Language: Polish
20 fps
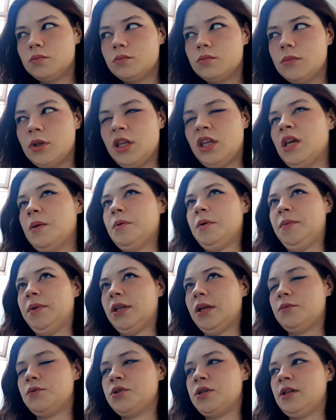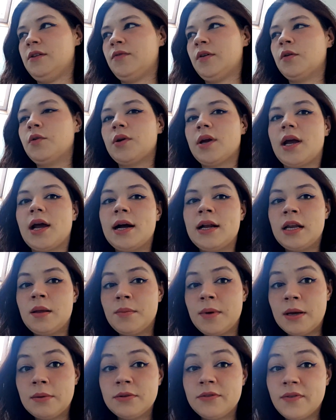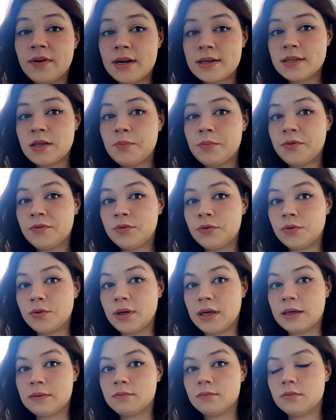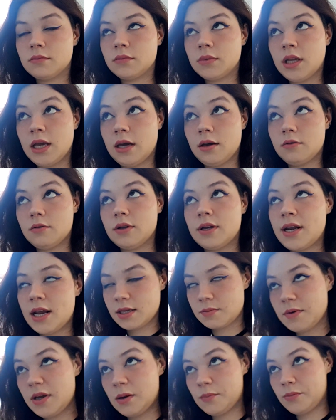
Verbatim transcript: nie pamiętam już ile figurek, ale miałam dwa razy powtórkę. Nie, raz miałam